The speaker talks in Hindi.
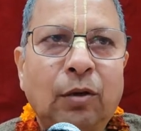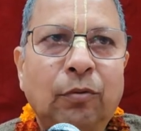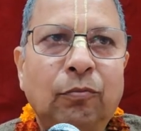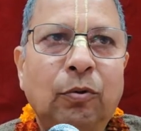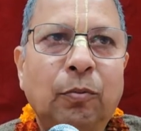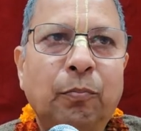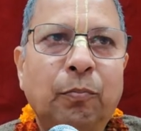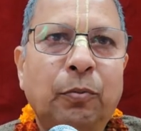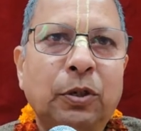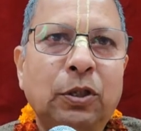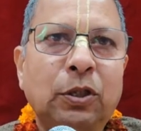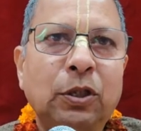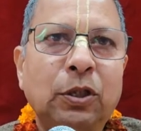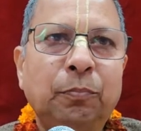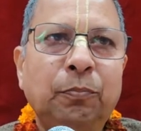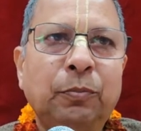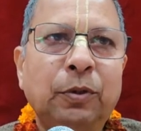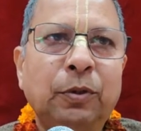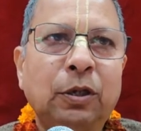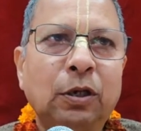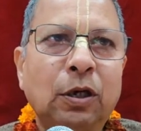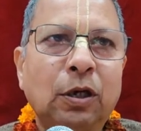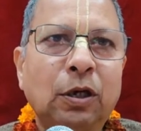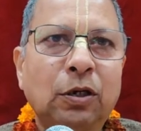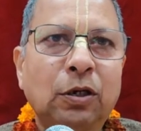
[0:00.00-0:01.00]
वो प्रतीप
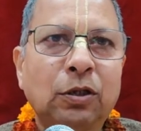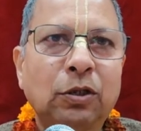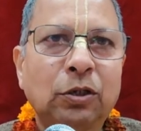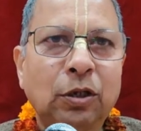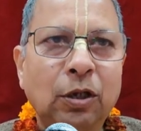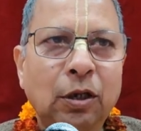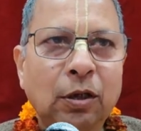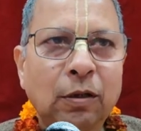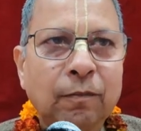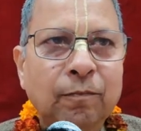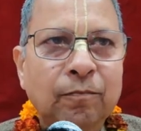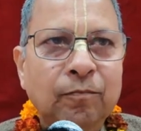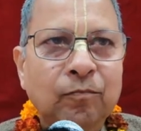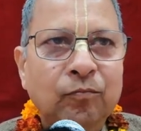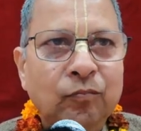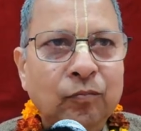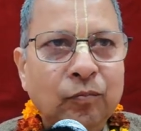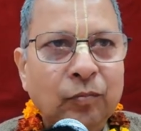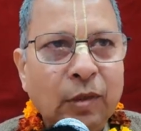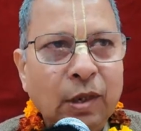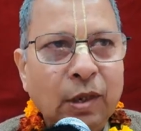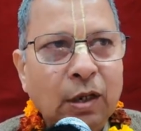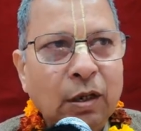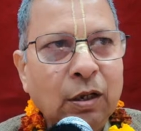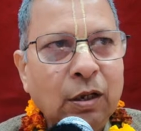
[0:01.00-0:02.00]
के क्या करती है
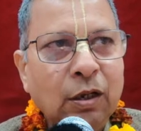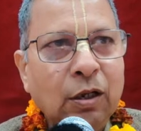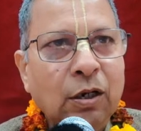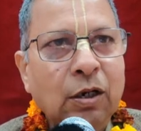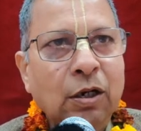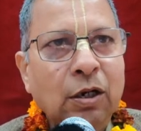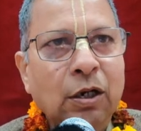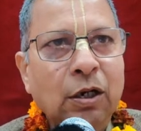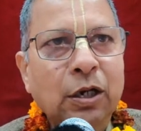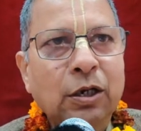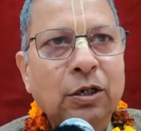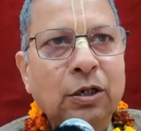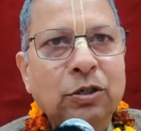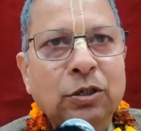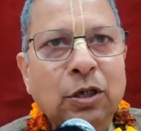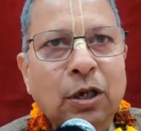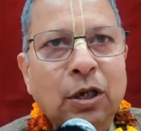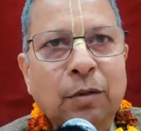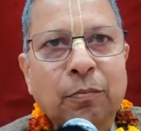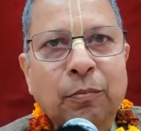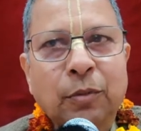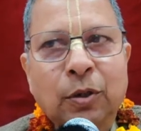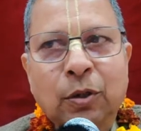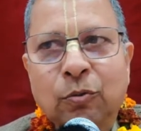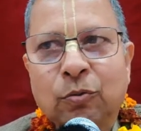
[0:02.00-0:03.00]
राइट
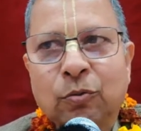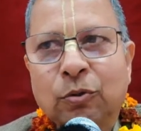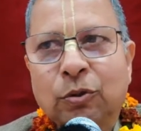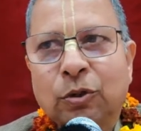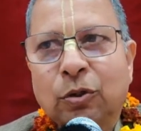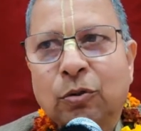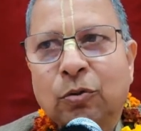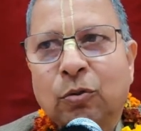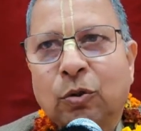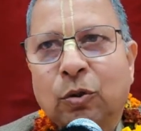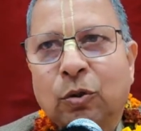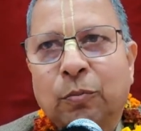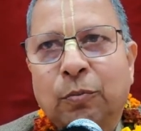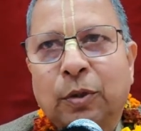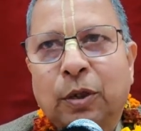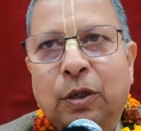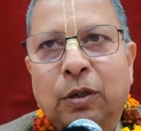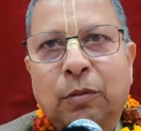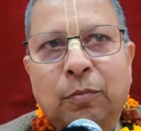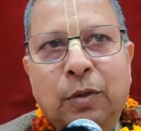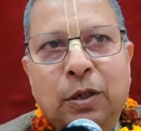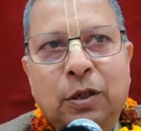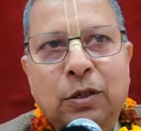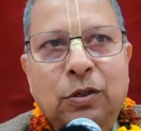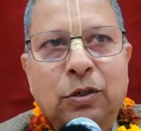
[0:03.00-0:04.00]
साइड में उनकी गोद में
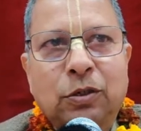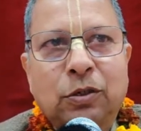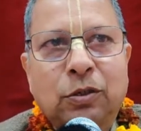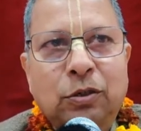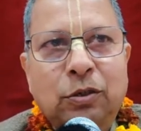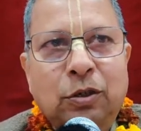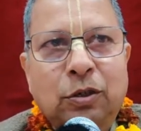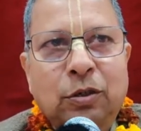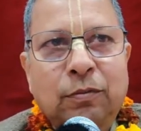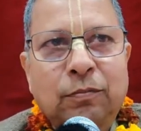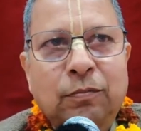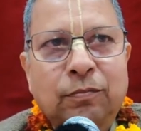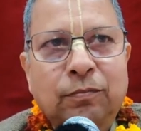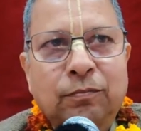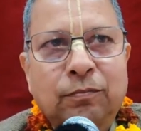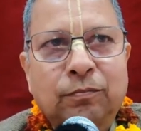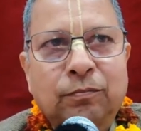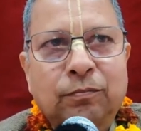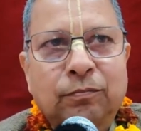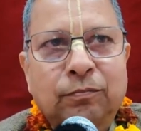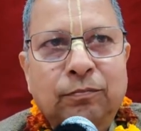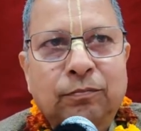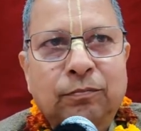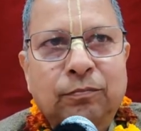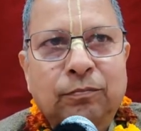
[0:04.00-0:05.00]
आके बैठ जाती है
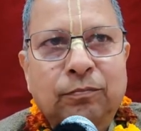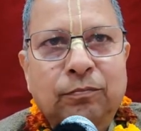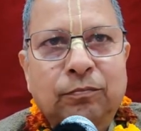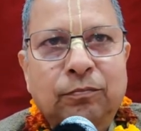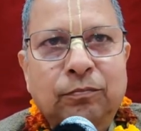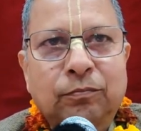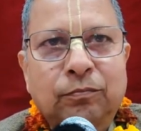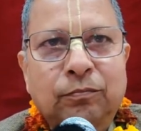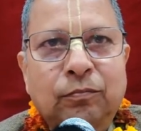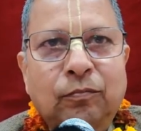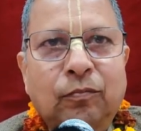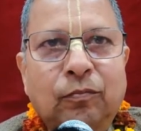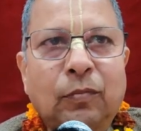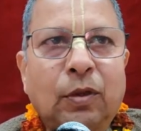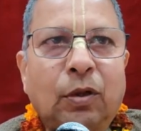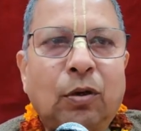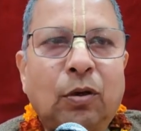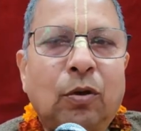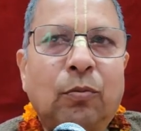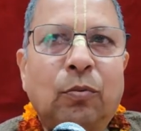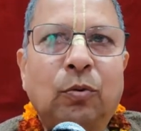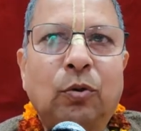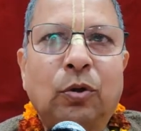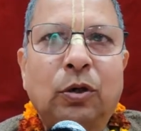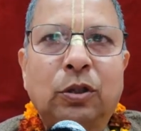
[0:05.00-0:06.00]

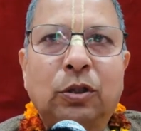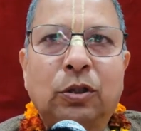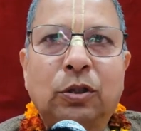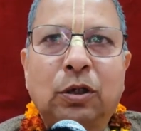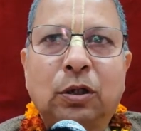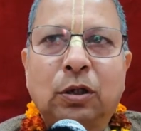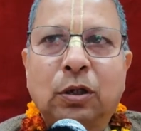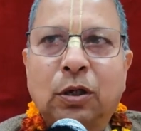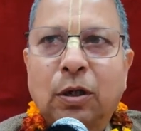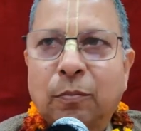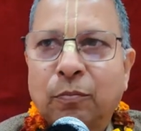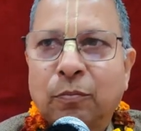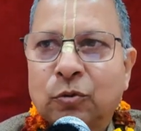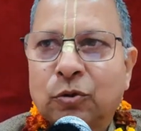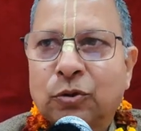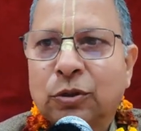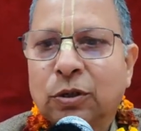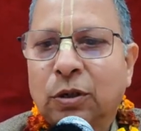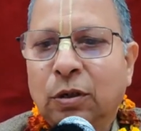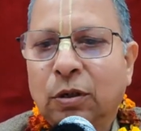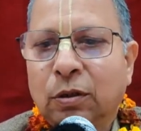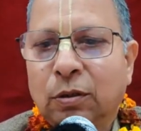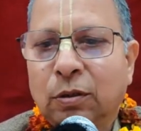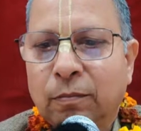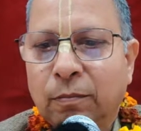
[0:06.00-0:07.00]
और वो कहती है कि आप
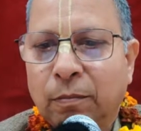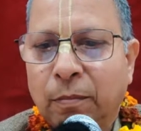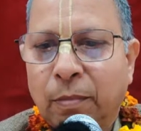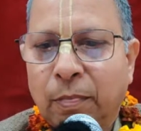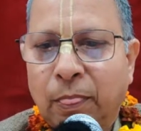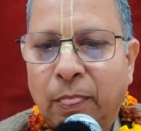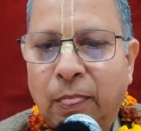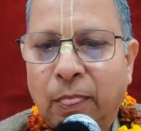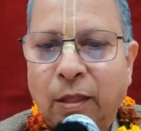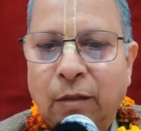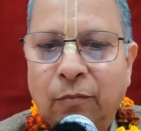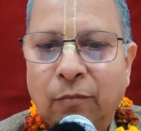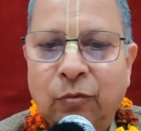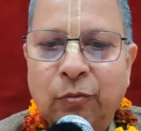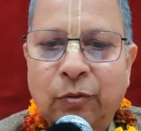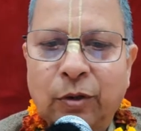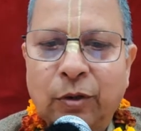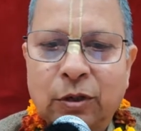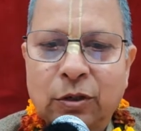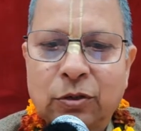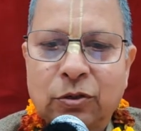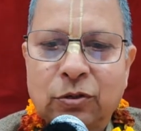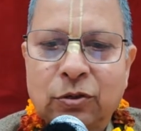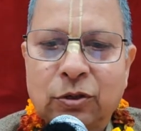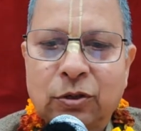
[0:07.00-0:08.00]
मुझसे विवाह
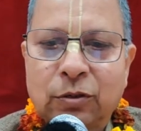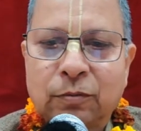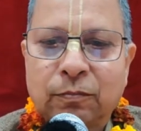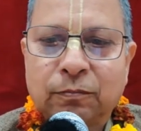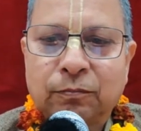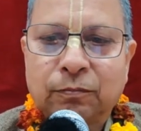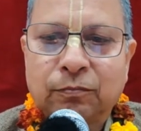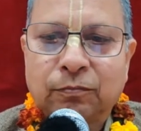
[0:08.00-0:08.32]
कीजिए